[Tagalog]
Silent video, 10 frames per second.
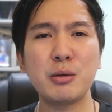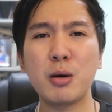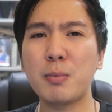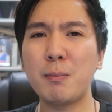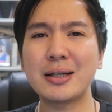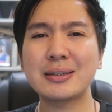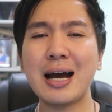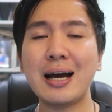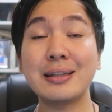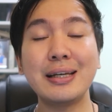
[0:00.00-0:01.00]
pwedeng
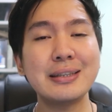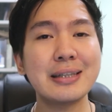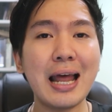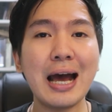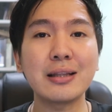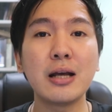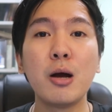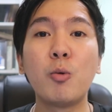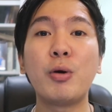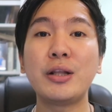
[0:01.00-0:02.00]
magpabagsak, tingit sa lahat,
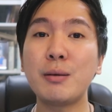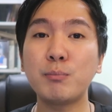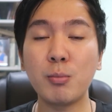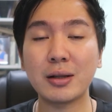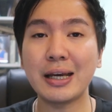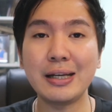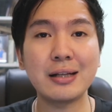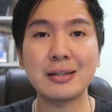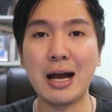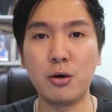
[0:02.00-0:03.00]
pwedeng pumatay
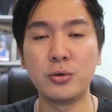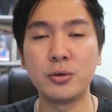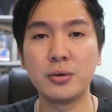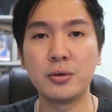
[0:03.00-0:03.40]
ng tao.